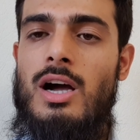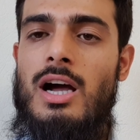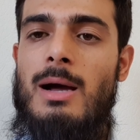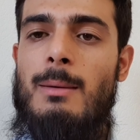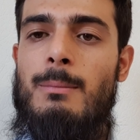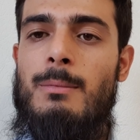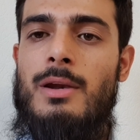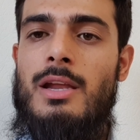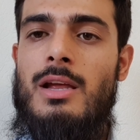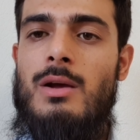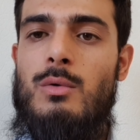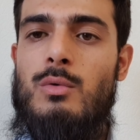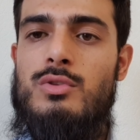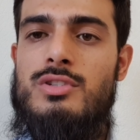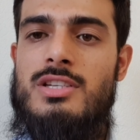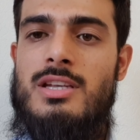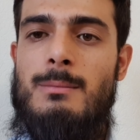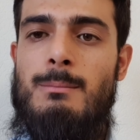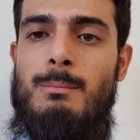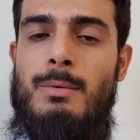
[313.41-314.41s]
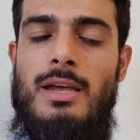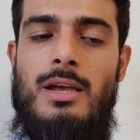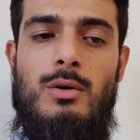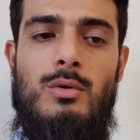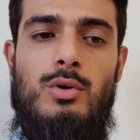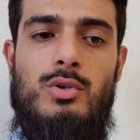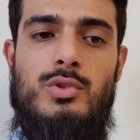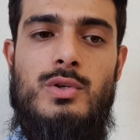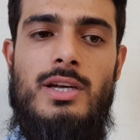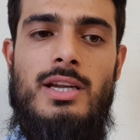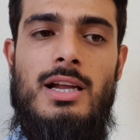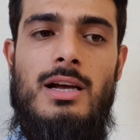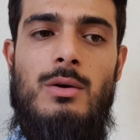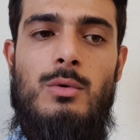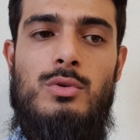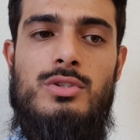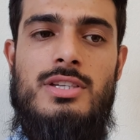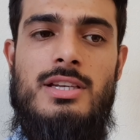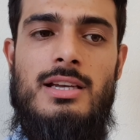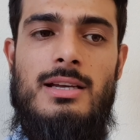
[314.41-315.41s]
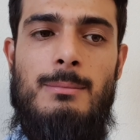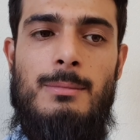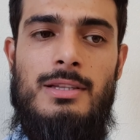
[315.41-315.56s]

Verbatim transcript: आपने उसे बैंक को जो है ना उसी के